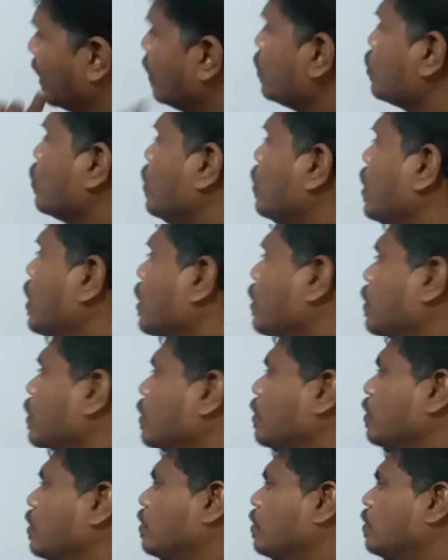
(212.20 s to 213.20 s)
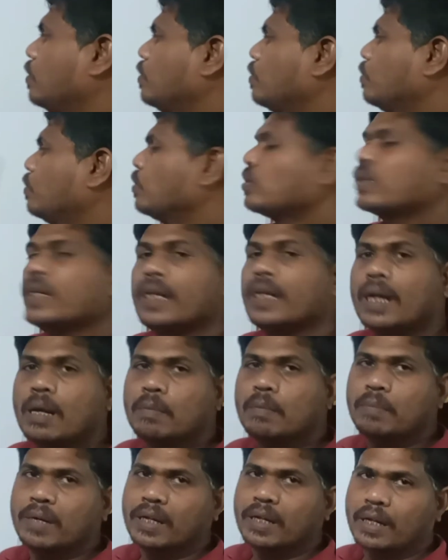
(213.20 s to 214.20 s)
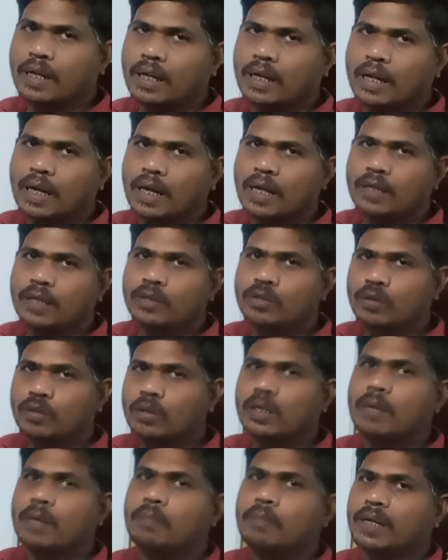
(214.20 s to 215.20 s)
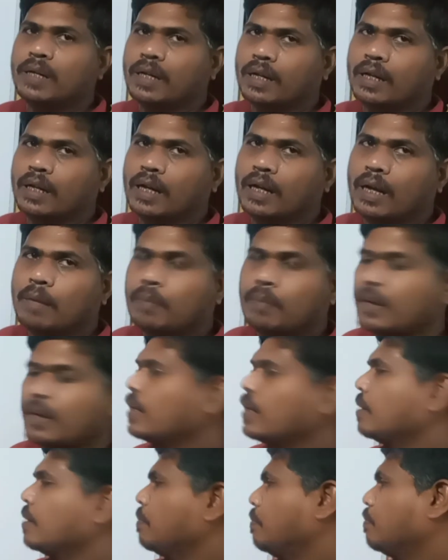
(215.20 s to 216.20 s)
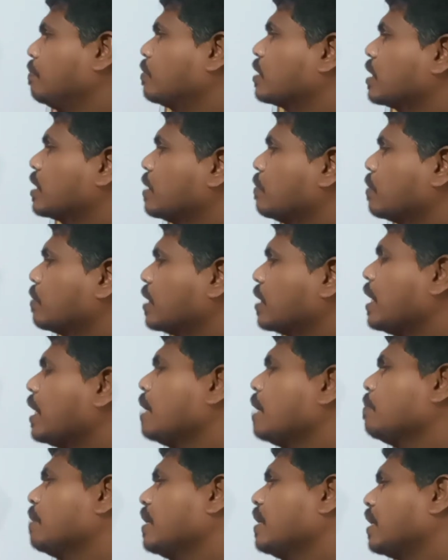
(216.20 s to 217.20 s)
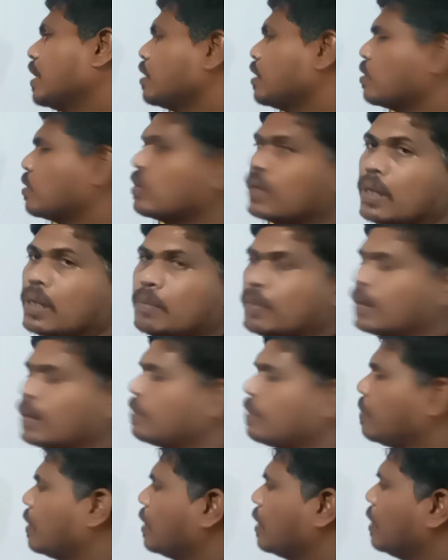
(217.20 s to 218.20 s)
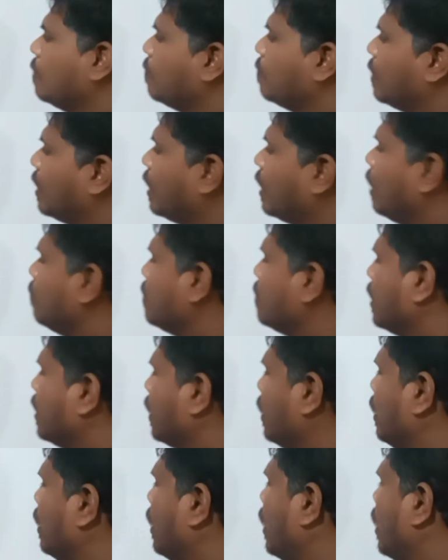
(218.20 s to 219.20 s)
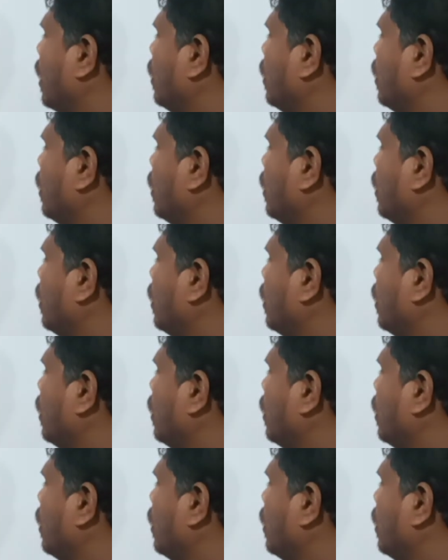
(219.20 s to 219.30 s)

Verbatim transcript: जो है वो तेरह एम्पेयर का लगाएं चौदह एम्पेयर का लगाएं पंद्रह तेरह एम्पेयर का चौदह एम्पेयर पंद्रह एम्पेयर का आप ब्रेकर लगाएं